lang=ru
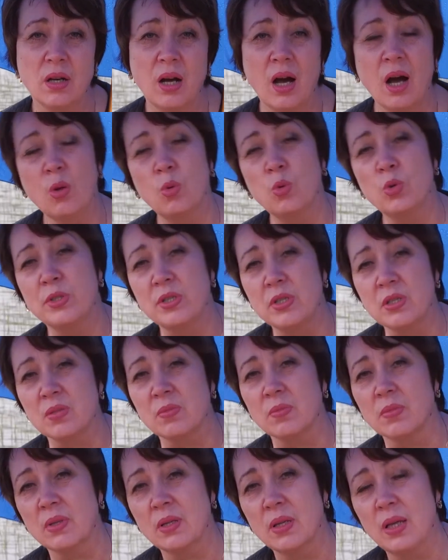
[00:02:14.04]

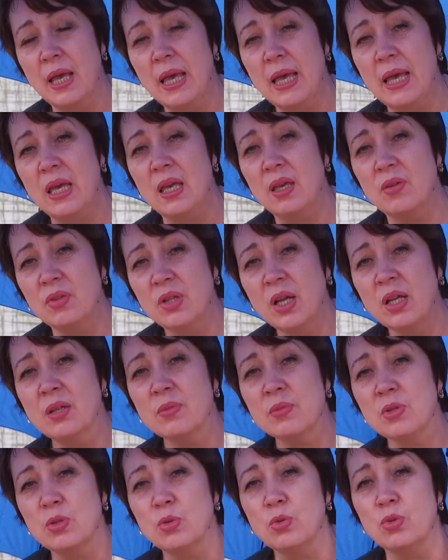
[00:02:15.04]
оккультизм. И в
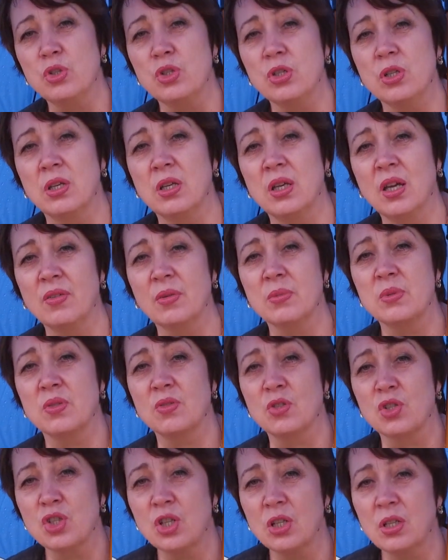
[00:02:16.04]
данном случае я вам
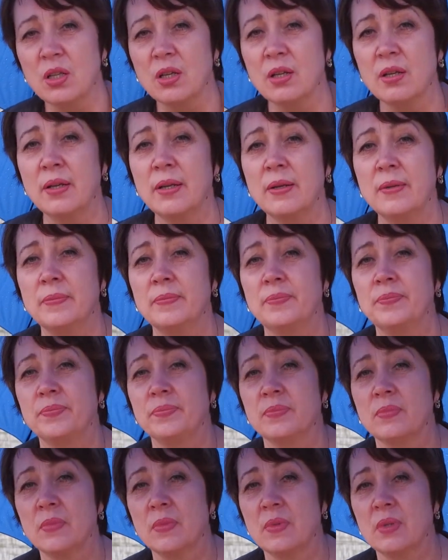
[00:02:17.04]
совершенно
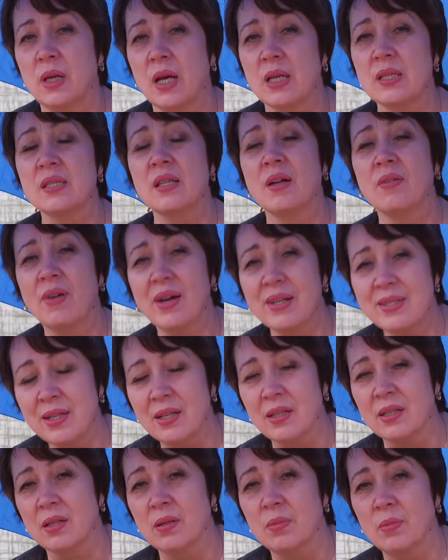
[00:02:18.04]
Э,
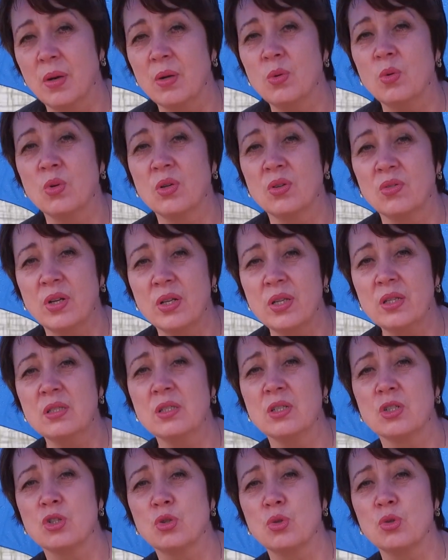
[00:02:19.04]
основательно могу
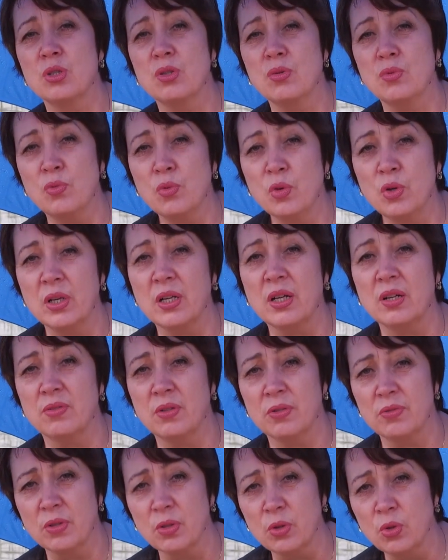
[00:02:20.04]
говорить, что символика
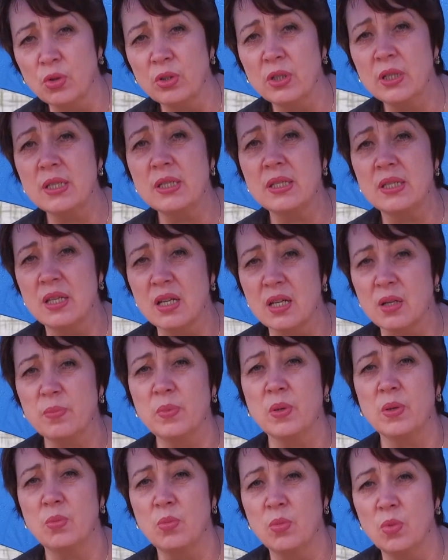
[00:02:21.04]
Вавилона, серп,
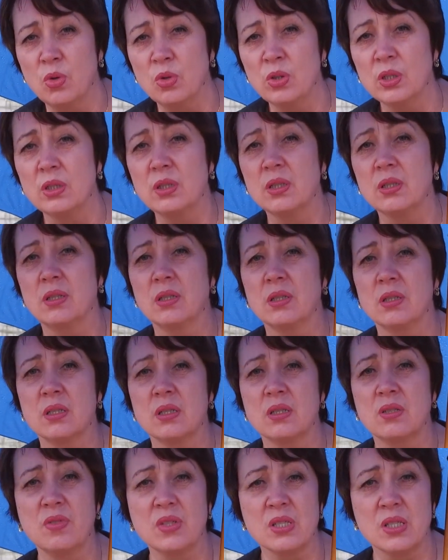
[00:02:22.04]
молот,
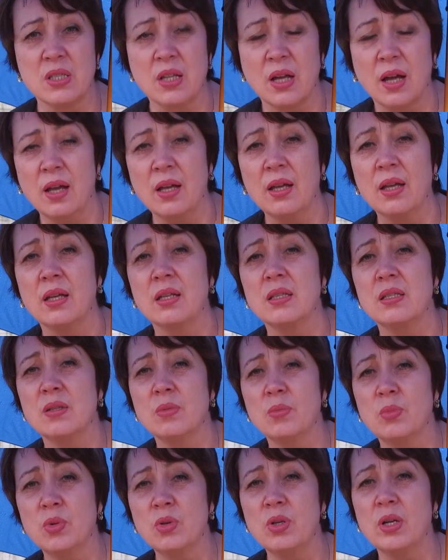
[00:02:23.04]
звезда,
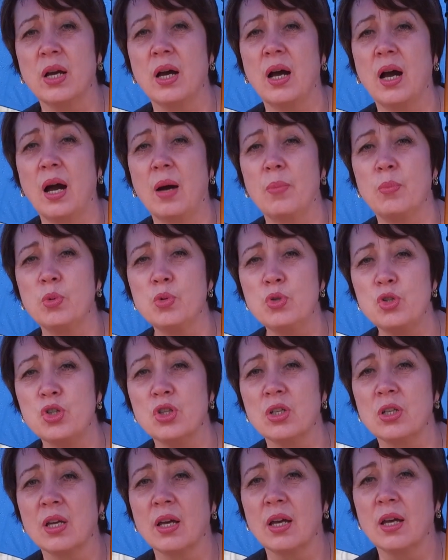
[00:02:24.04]
тем более
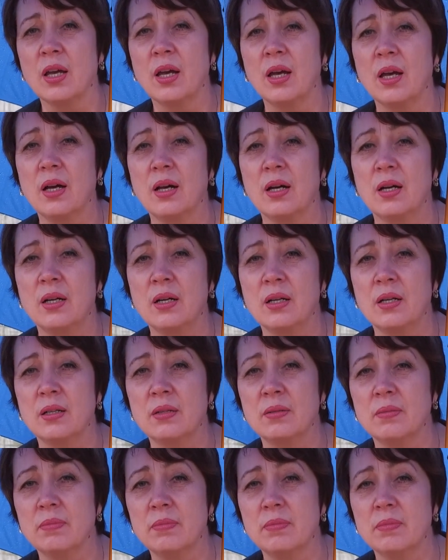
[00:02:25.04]
опущенная
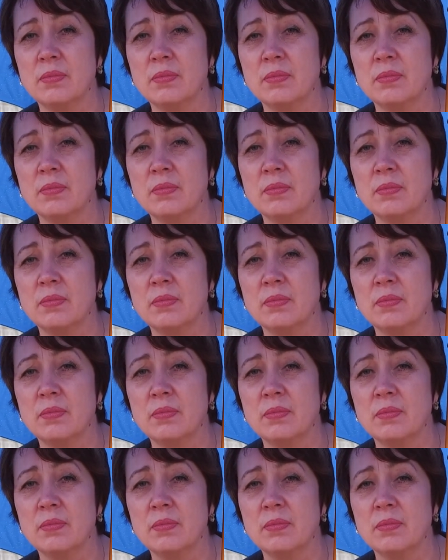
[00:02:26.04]
э,